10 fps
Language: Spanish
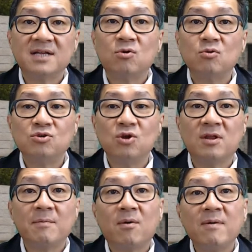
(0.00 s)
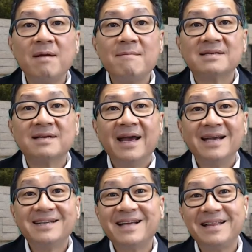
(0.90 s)
de solución de problemas.
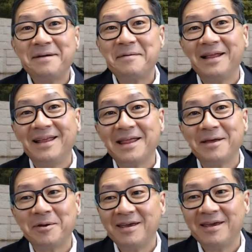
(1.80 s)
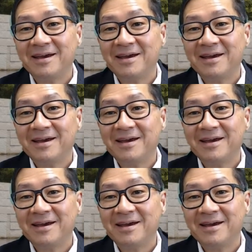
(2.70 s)
Ese es el tema del día de hoy.